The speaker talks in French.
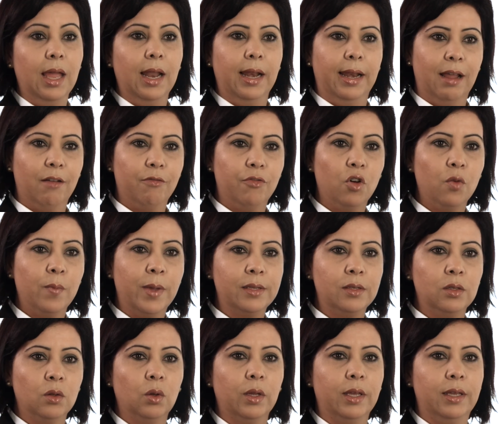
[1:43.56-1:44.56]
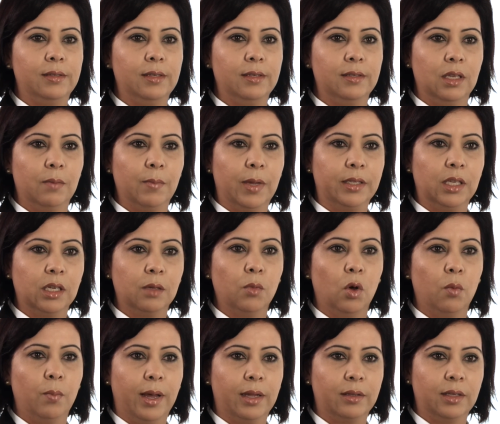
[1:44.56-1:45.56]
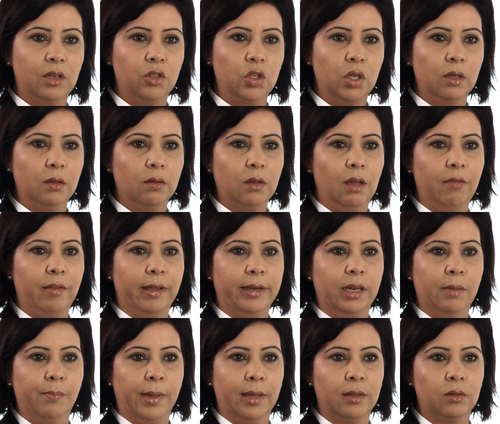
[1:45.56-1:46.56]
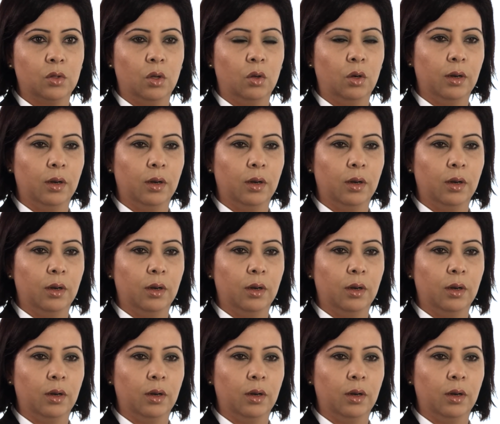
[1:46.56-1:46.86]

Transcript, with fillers: L'information est systématiquement partagée avec les personnes